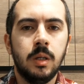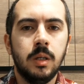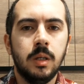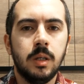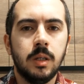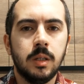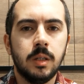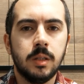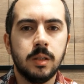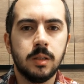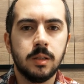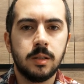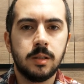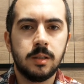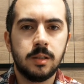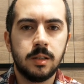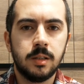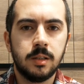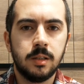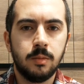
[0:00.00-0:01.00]
e,
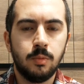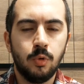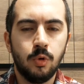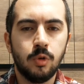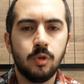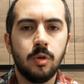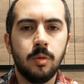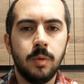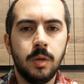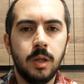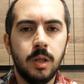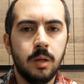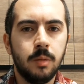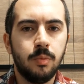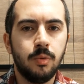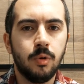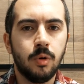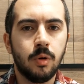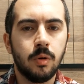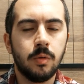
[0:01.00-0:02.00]
size bu ödemeyi
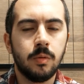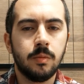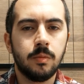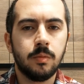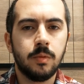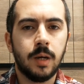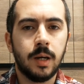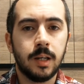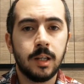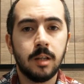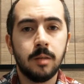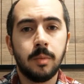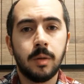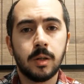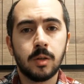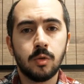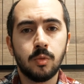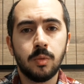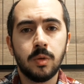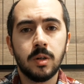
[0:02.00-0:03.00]
yapıyor yani
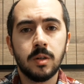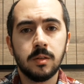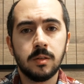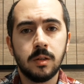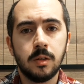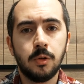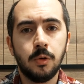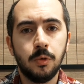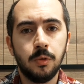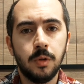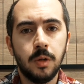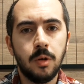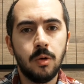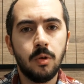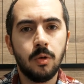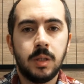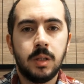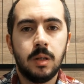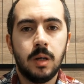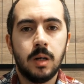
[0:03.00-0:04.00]
IBAN numaranıza
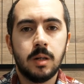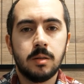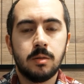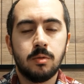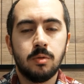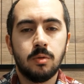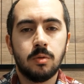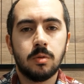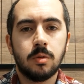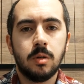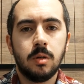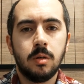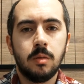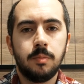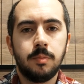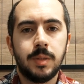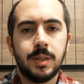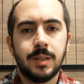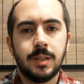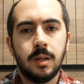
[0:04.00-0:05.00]
gönderiyor. Bir diğer
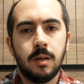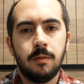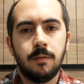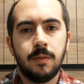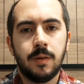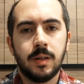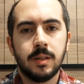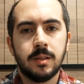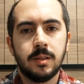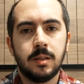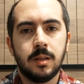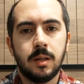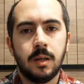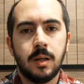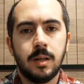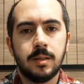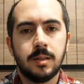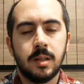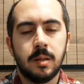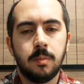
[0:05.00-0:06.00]
soruda birden fazla
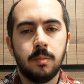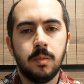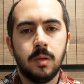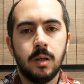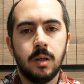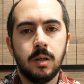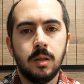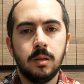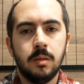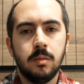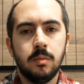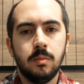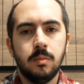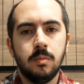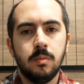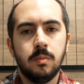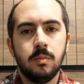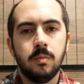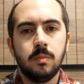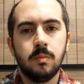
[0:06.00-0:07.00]
hesapla
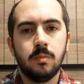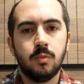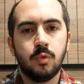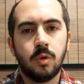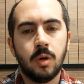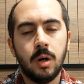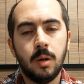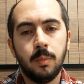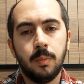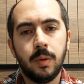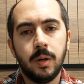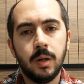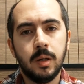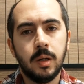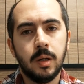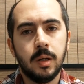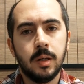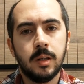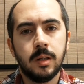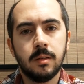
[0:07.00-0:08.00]
bu kampanyaya